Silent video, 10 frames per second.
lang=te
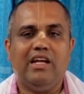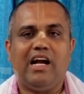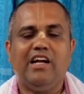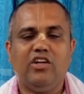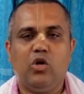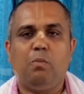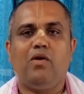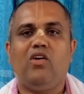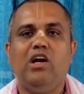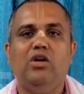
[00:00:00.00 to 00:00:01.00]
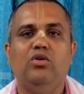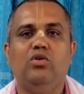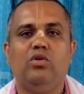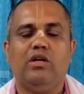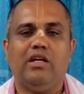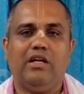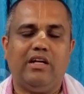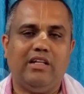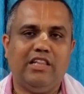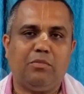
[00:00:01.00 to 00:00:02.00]
ఇలాంటి గొప్పవాళ్ళు
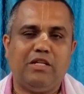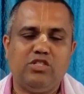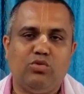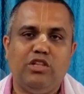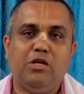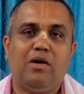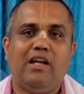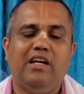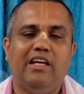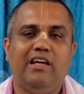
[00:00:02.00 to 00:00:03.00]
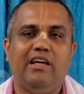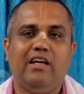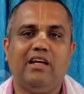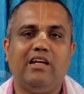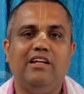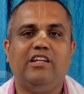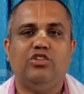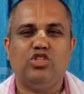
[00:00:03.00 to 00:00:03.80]
ఇంత మంచి ఉద్యమాన్ని ఇంత